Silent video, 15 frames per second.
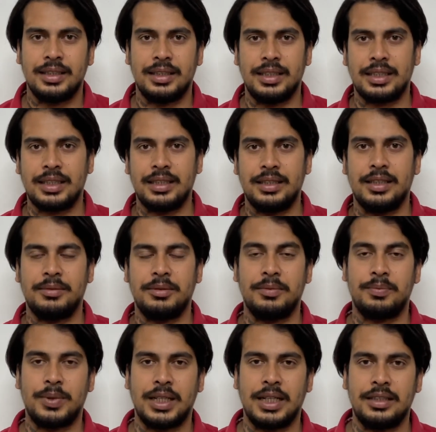लेकिन अभी
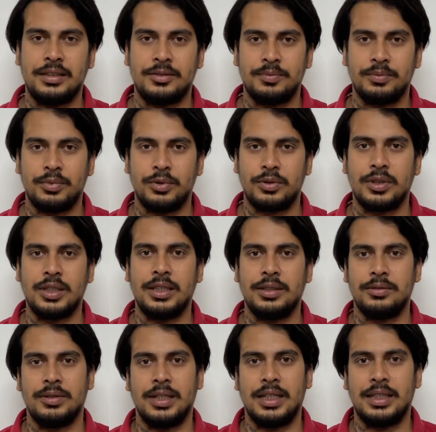फ्लाइट्स बुक नहीं
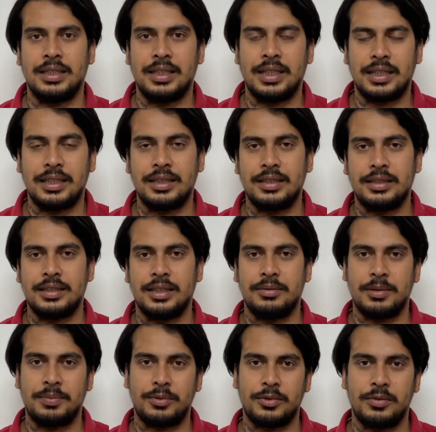हुआ है यानी कि
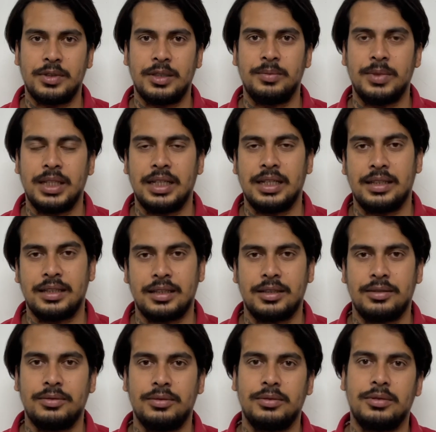सिर्फ अप्रूवल मिला है
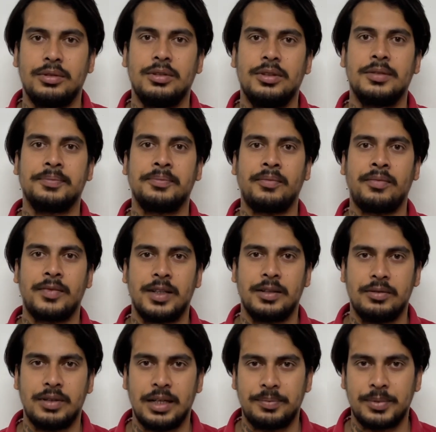अगर उनको
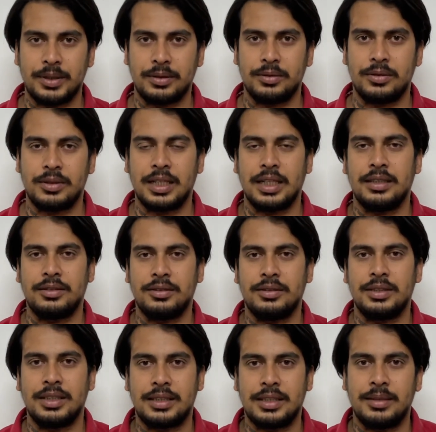वहाँ पे दो ढाई सौ
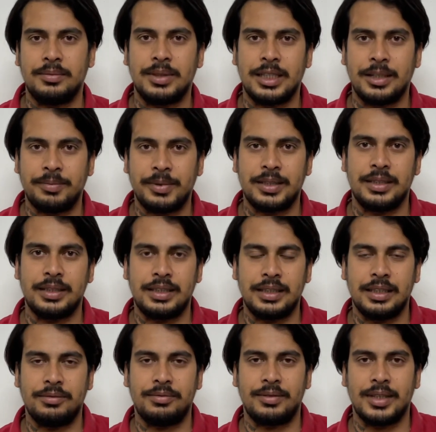जितना भी
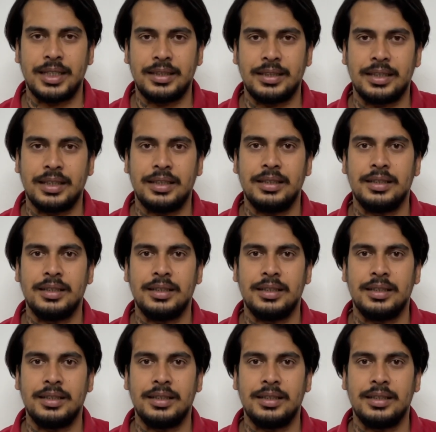कैपेसिटी है फ्लाइट का